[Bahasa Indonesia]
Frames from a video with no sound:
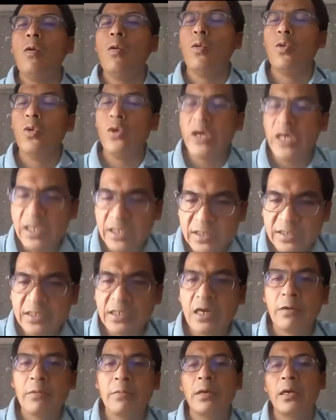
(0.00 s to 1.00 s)
W
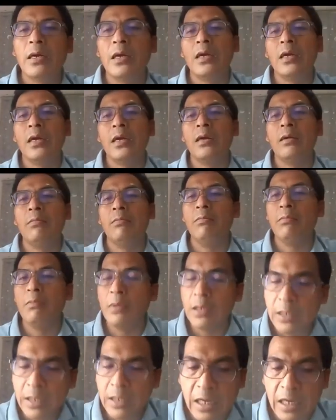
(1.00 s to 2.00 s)
sama
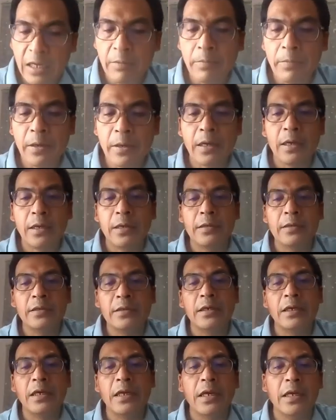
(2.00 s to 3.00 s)
mengapa?
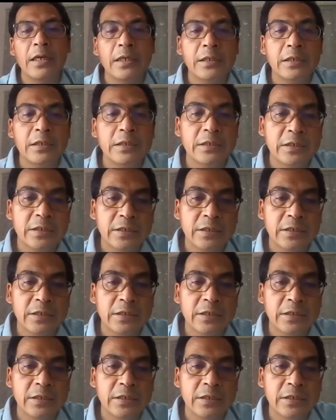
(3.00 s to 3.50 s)
Nah, ini